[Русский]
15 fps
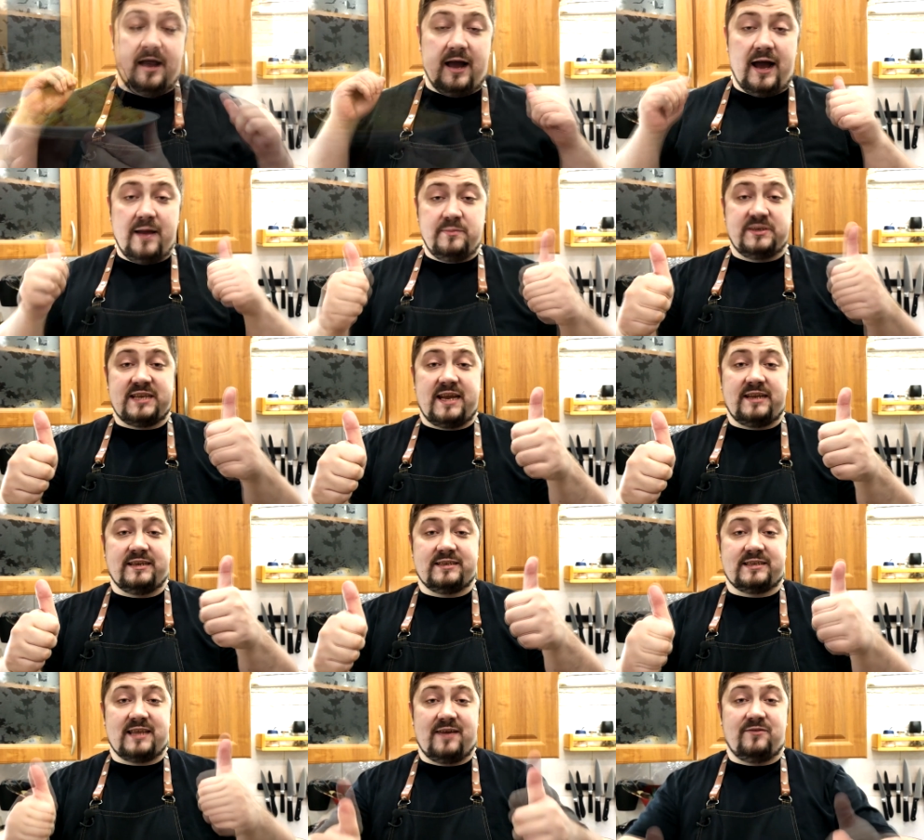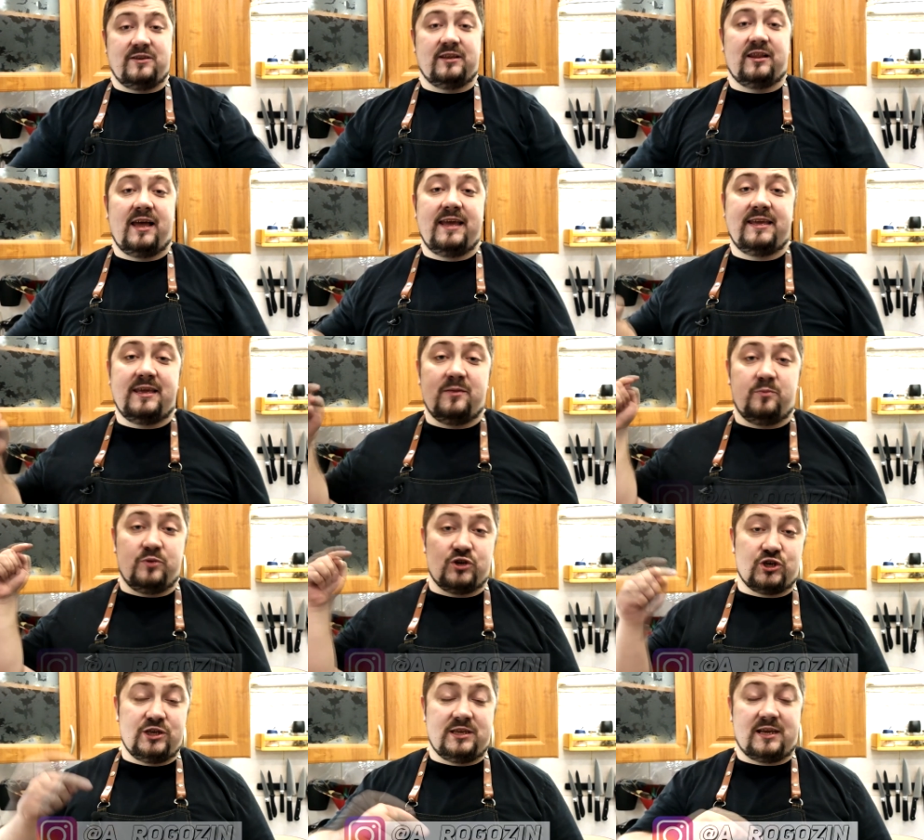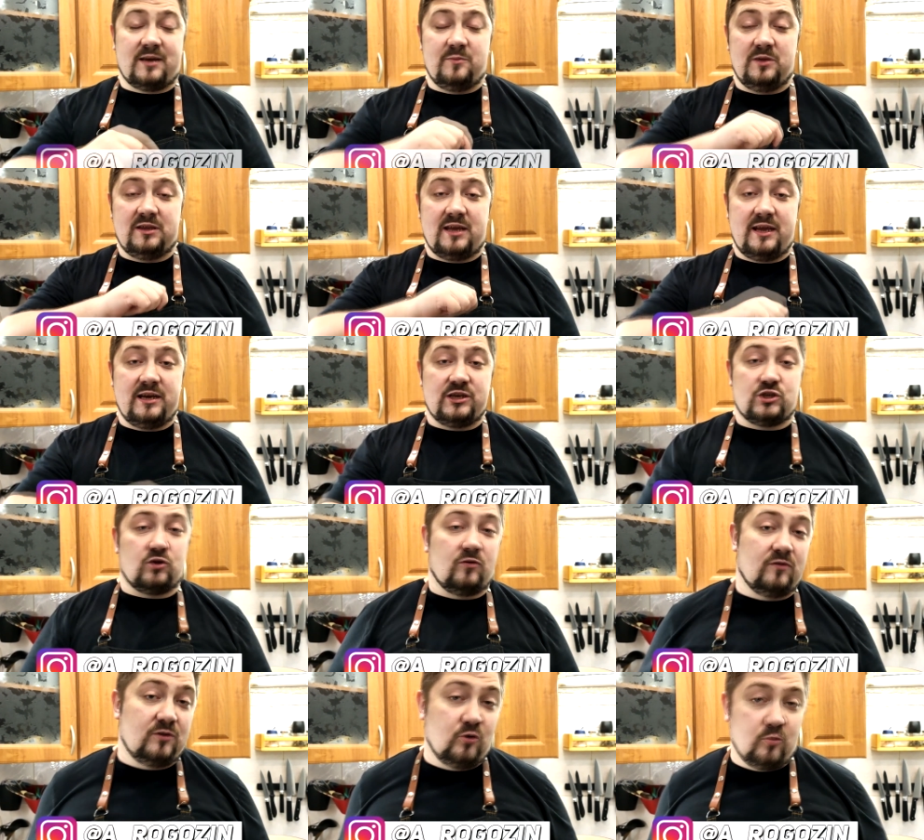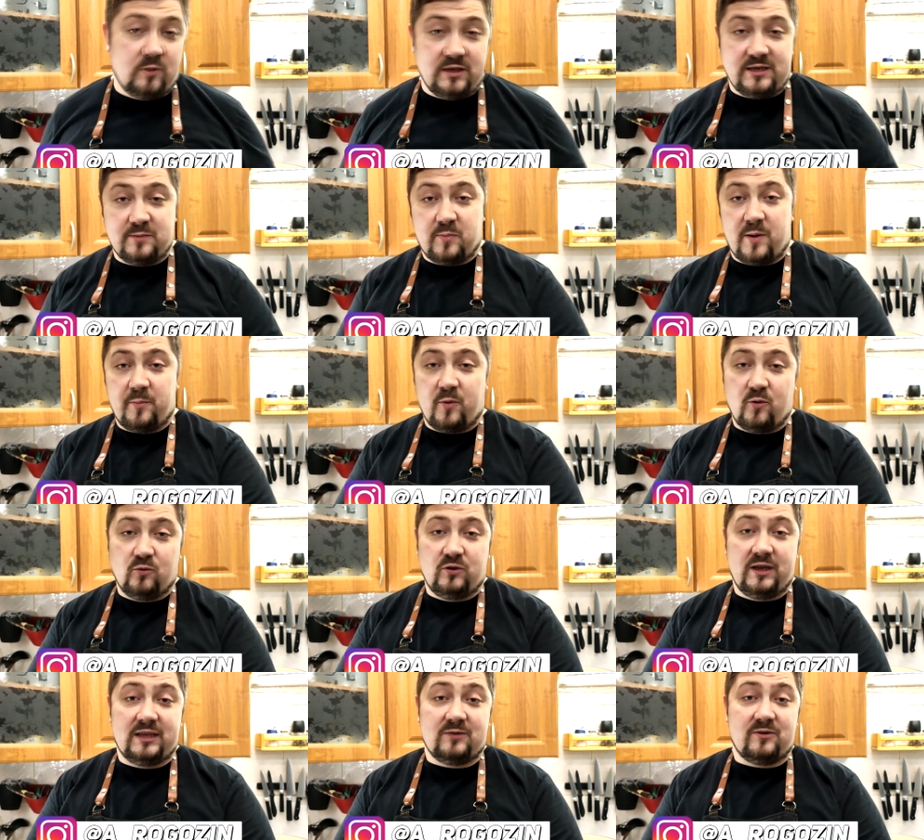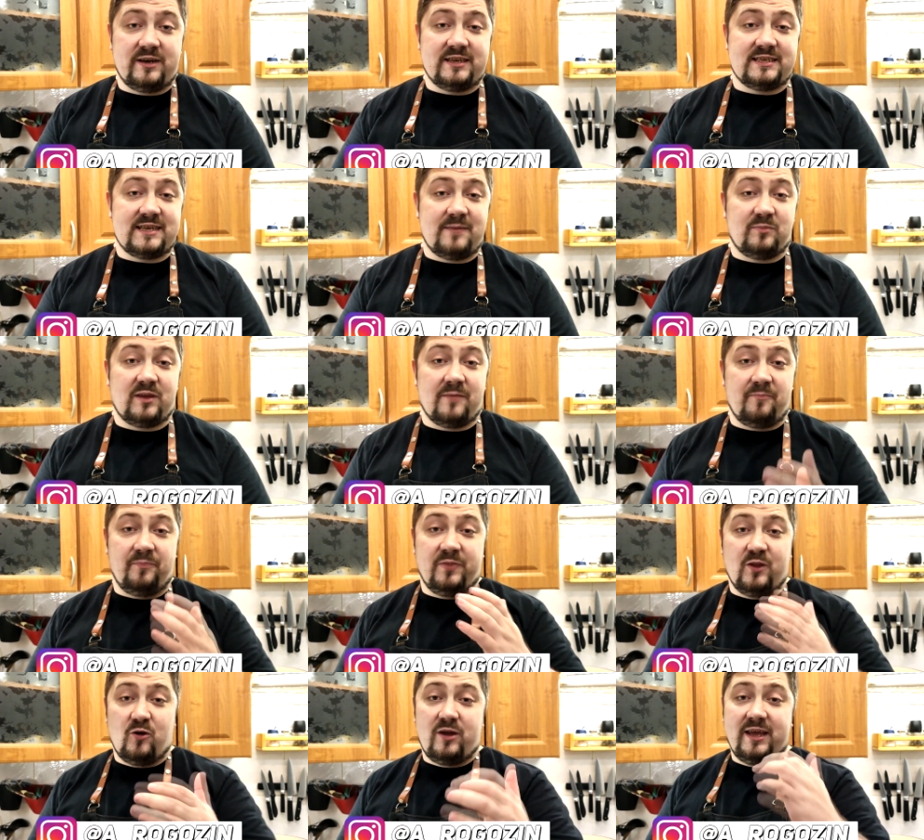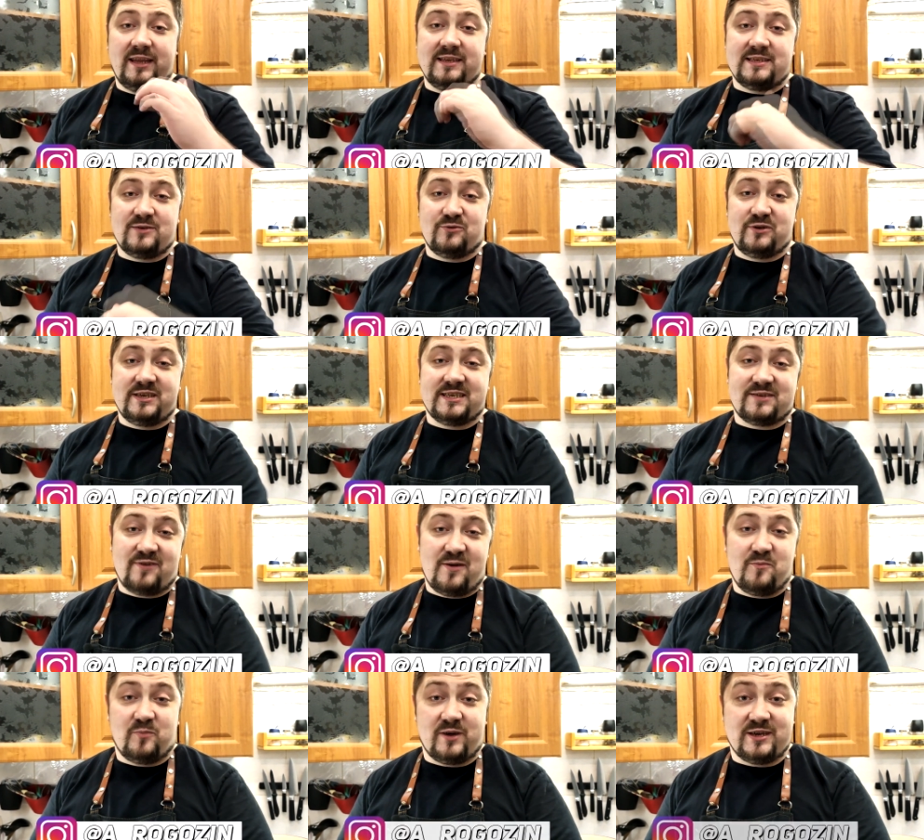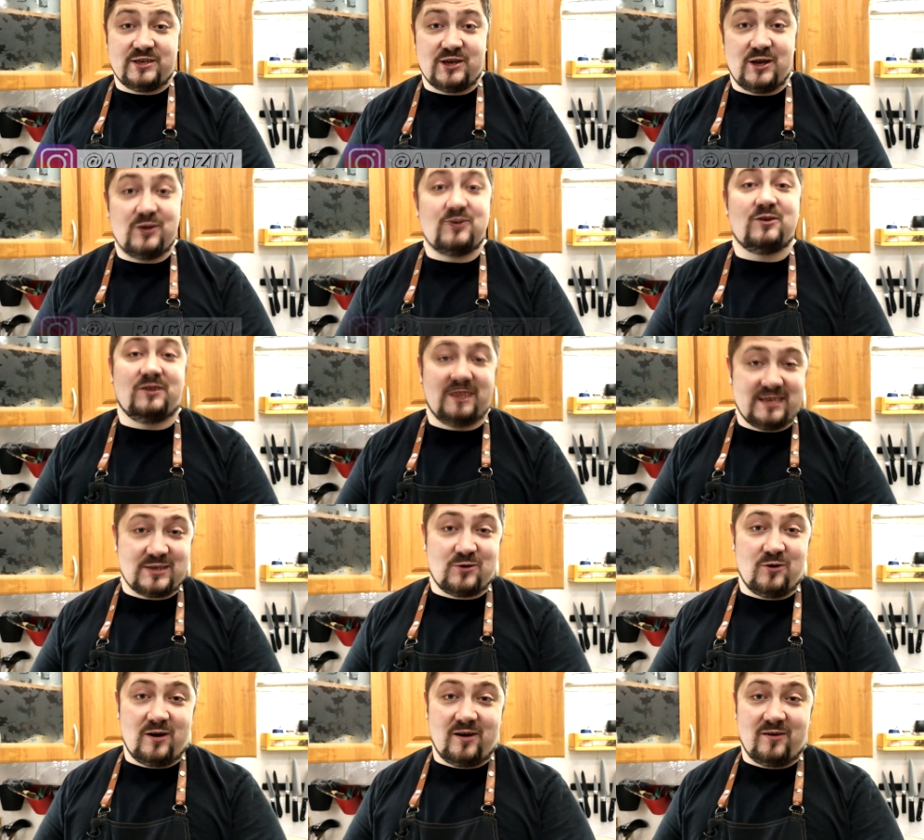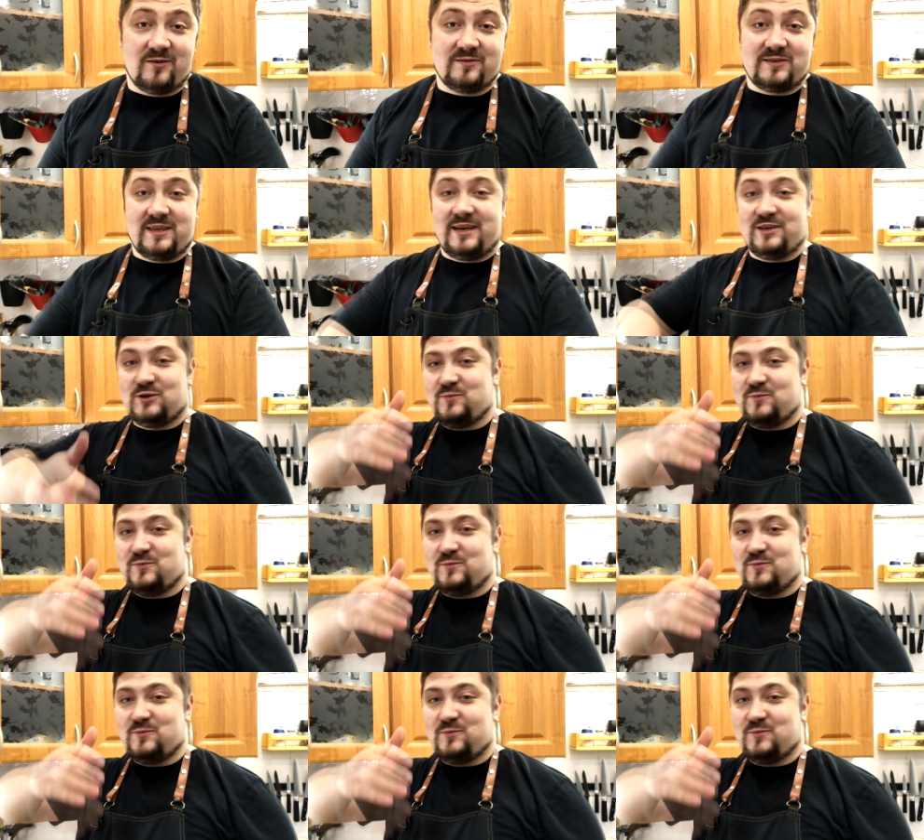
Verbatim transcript: Обязательно ставьте лайки, пишите комментарии, что вы думаете по поводу этого рецепта. Ну а я на сегодня с вами прощаюсь. До скорых вам встреч.